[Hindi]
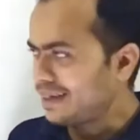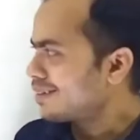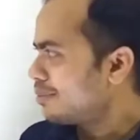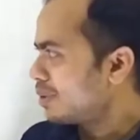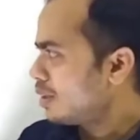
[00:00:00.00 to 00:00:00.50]

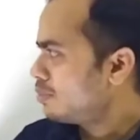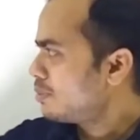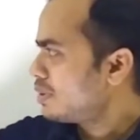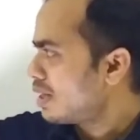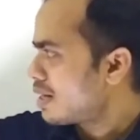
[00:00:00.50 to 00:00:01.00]
कहने का मतलब
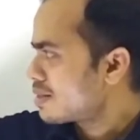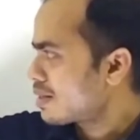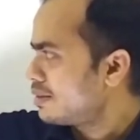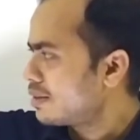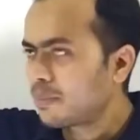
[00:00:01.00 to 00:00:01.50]
जब यहां से
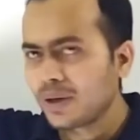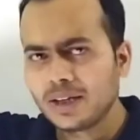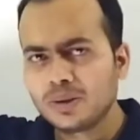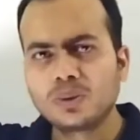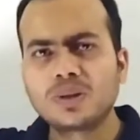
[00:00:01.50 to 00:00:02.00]
करंट
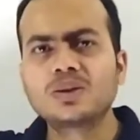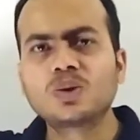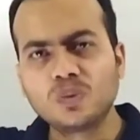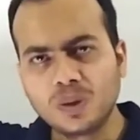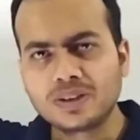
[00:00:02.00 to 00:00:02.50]
अप्लाई होगा
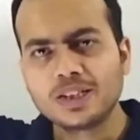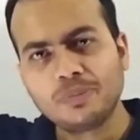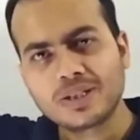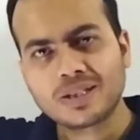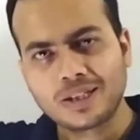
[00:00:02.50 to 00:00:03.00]
तो वोल्टेज
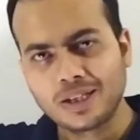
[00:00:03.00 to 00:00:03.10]
भी इसका